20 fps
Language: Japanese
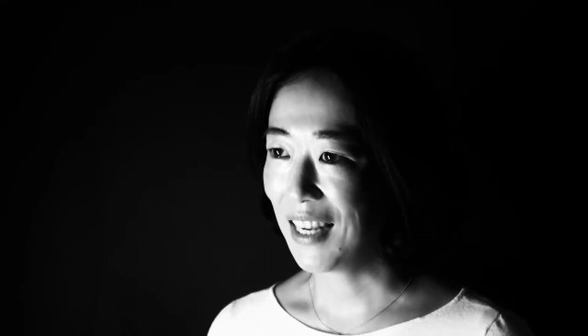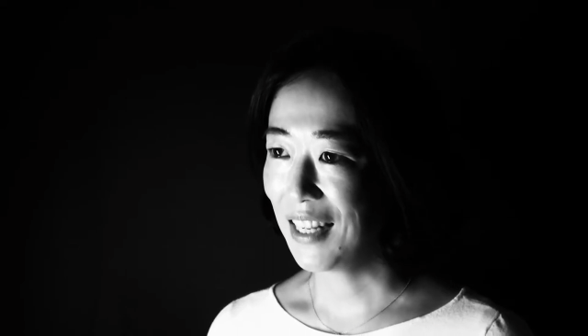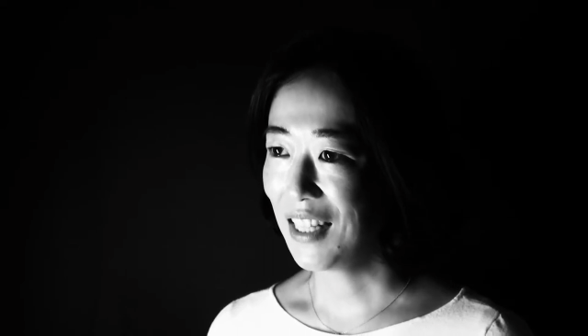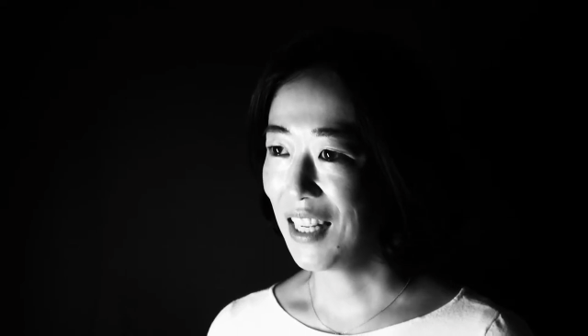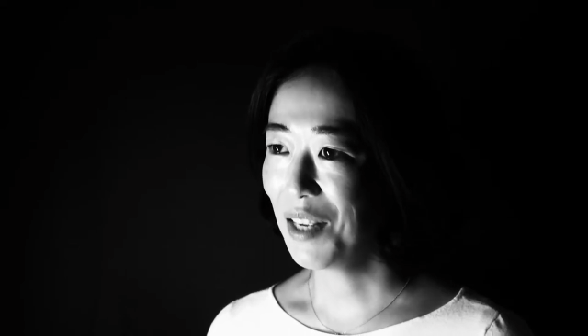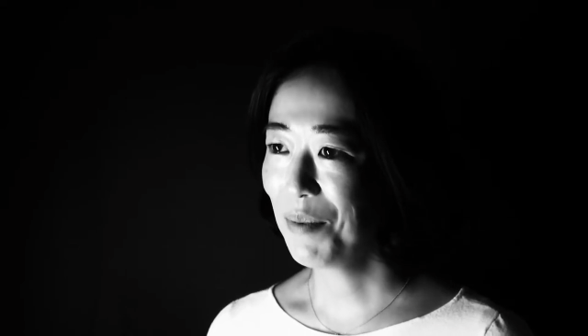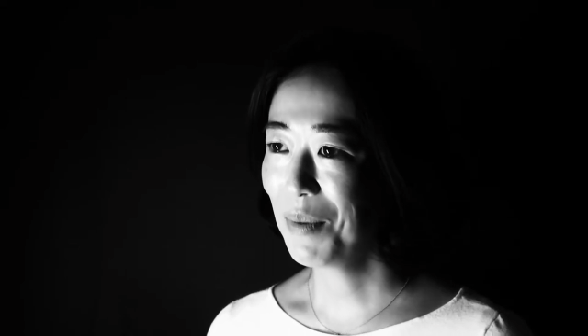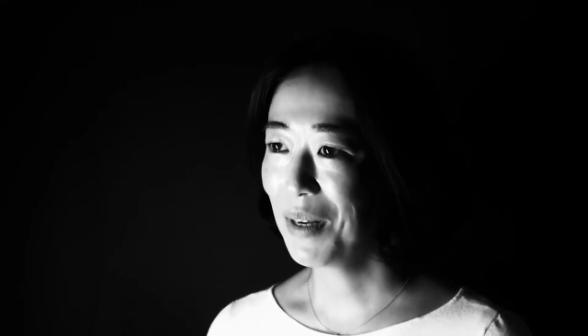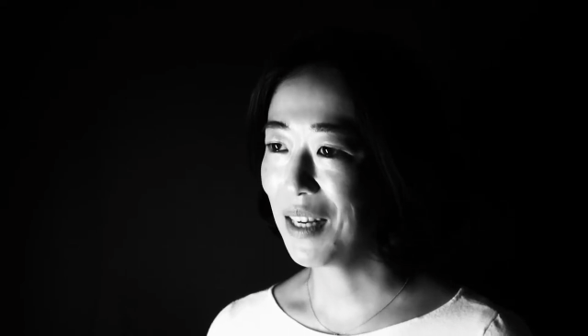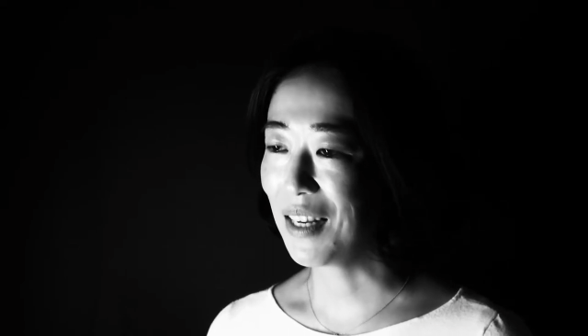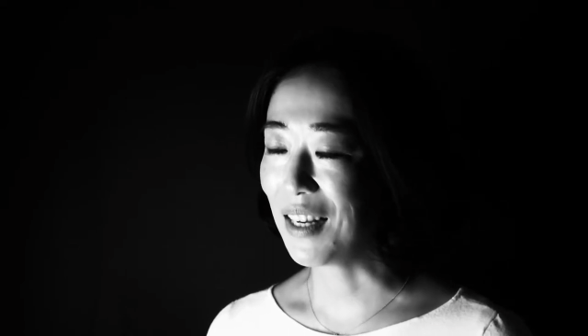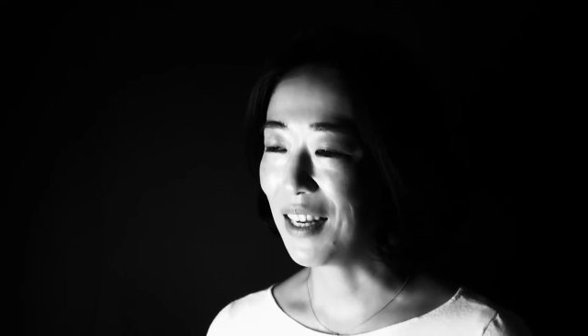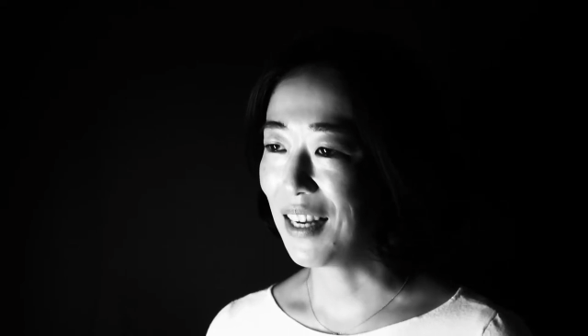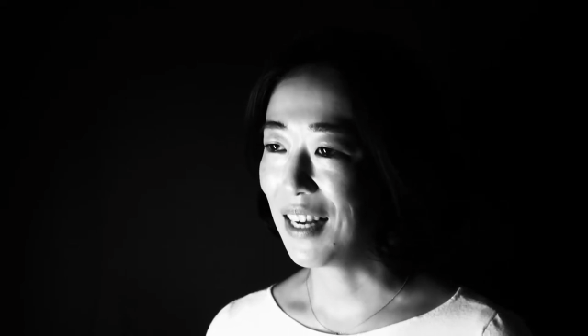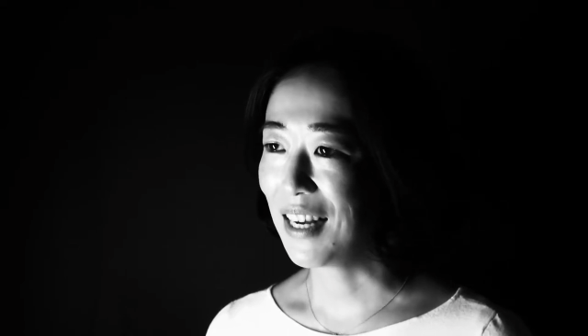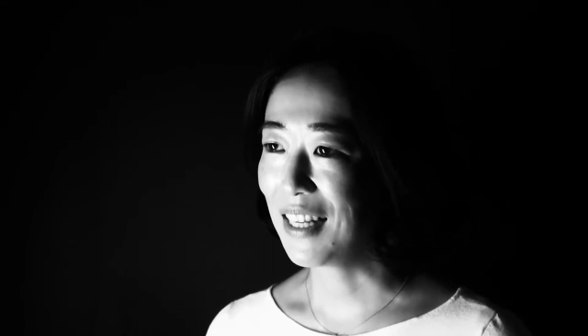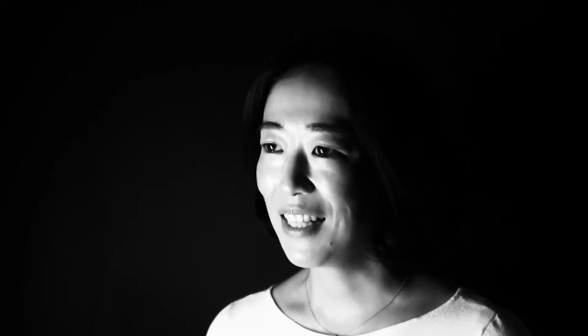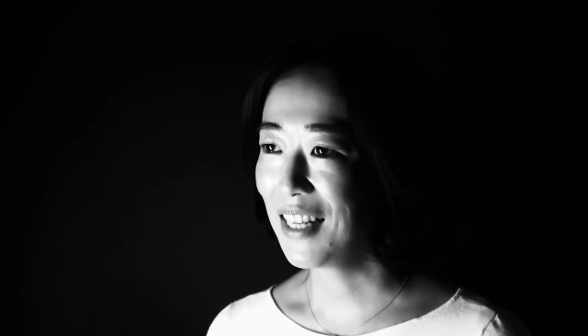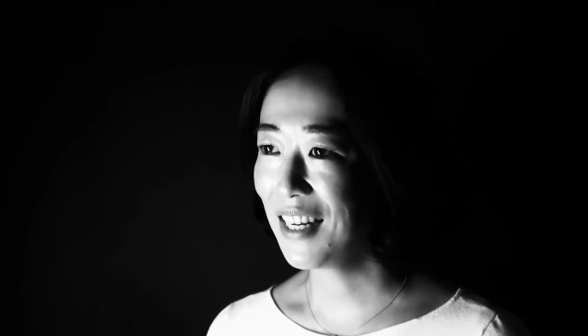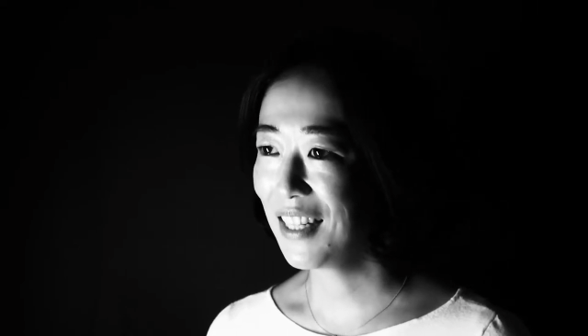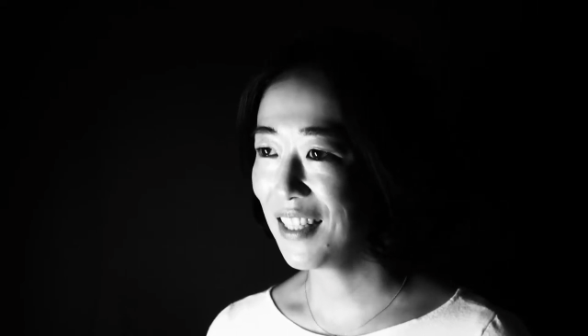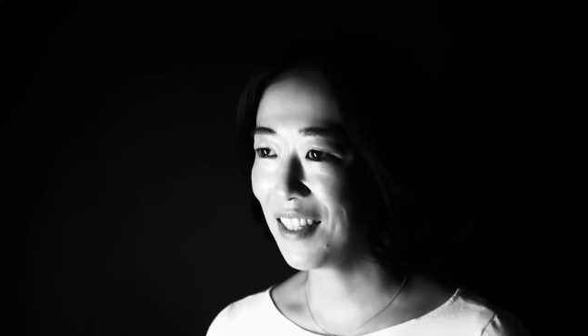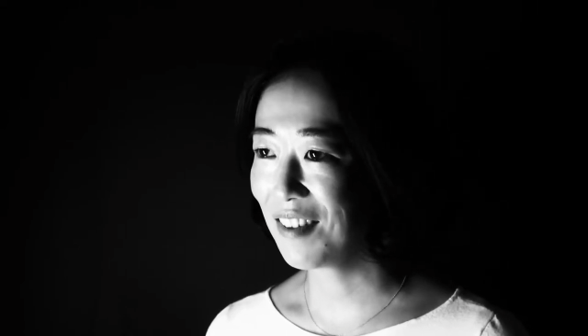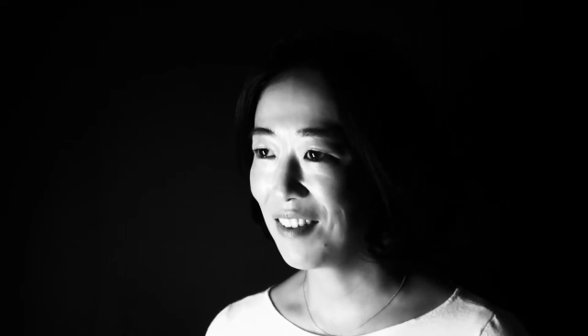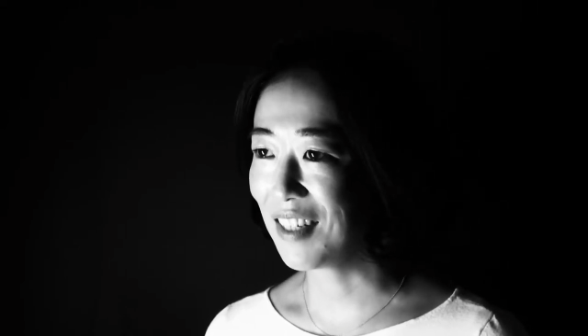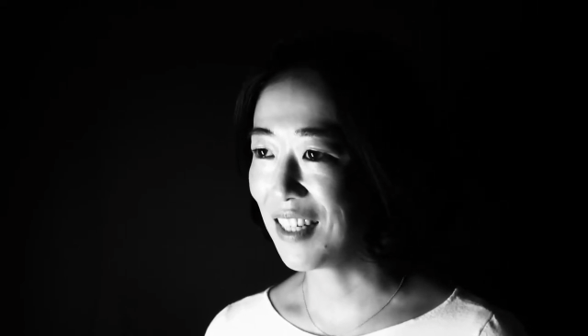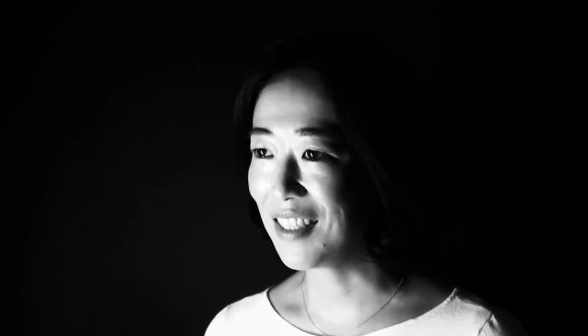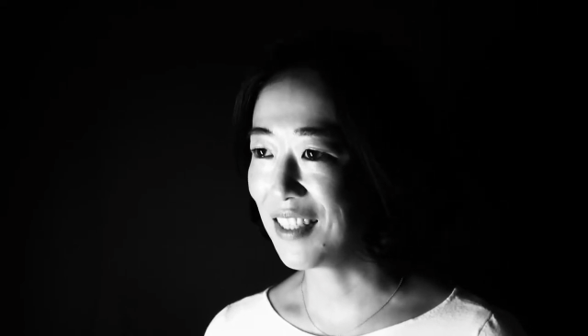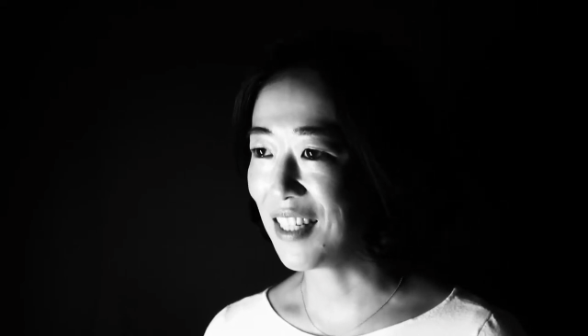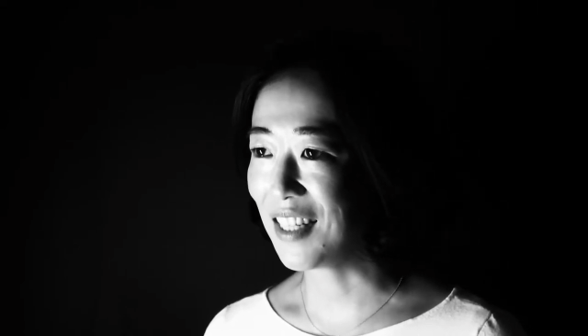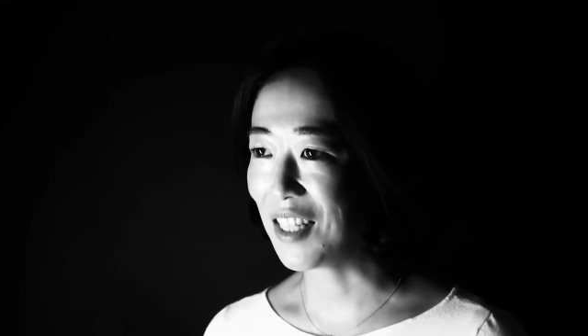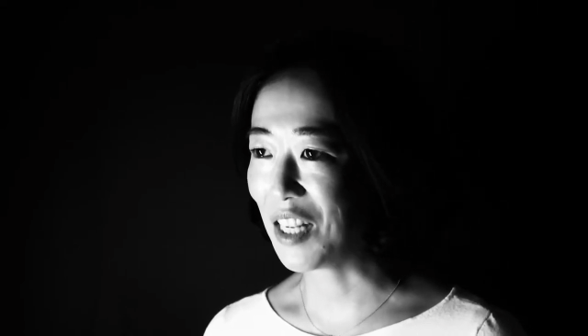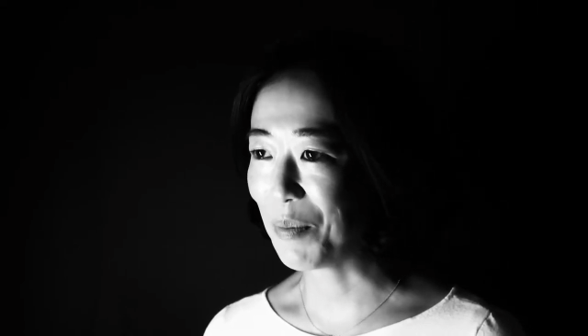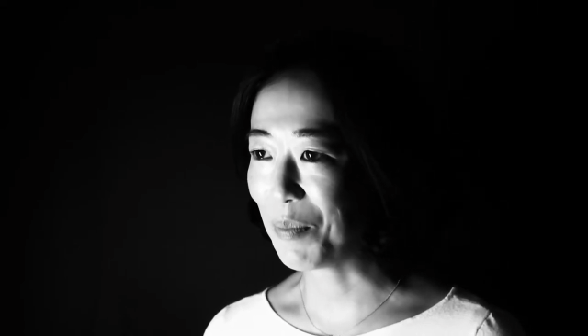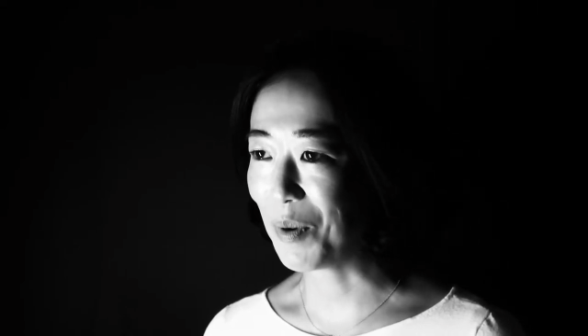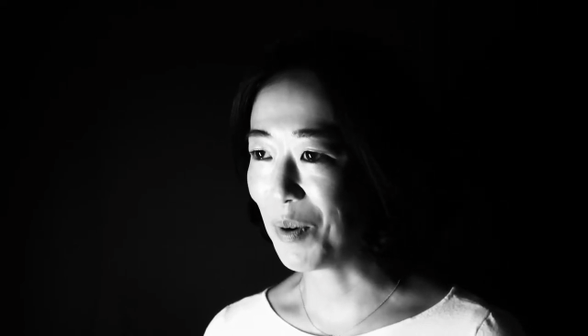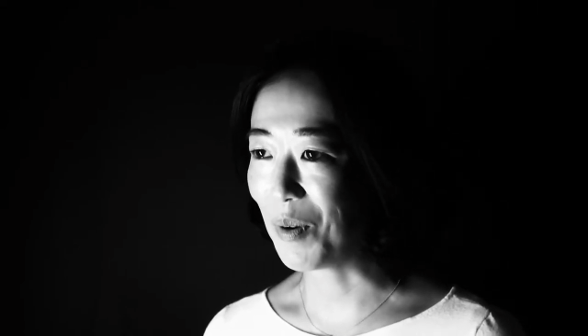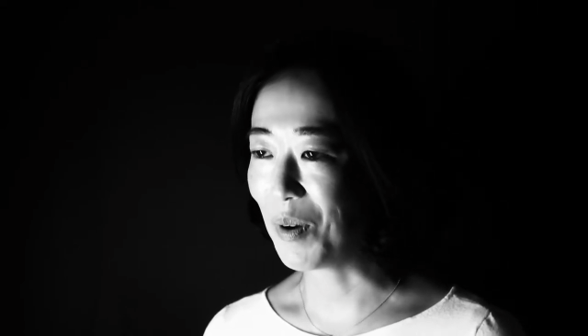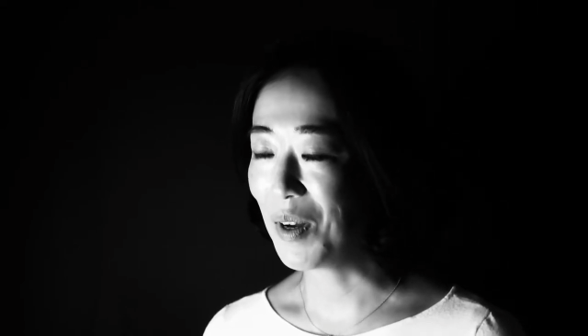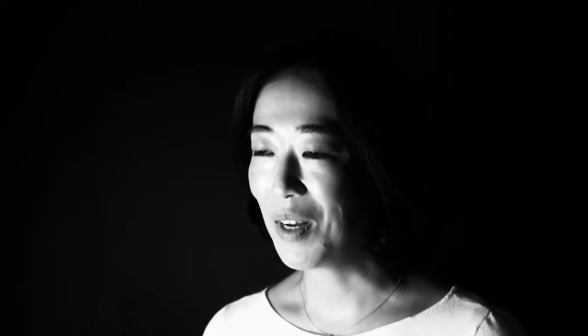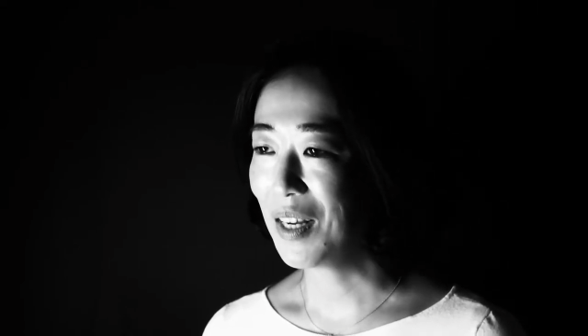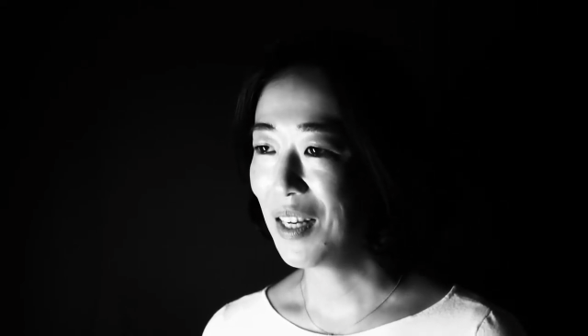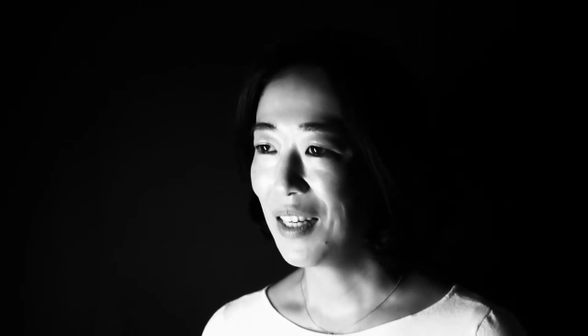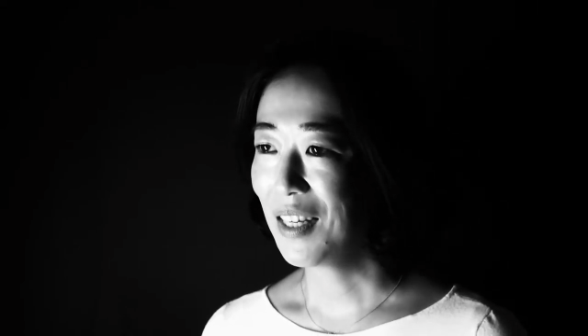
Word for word: で今離れて暮らしてても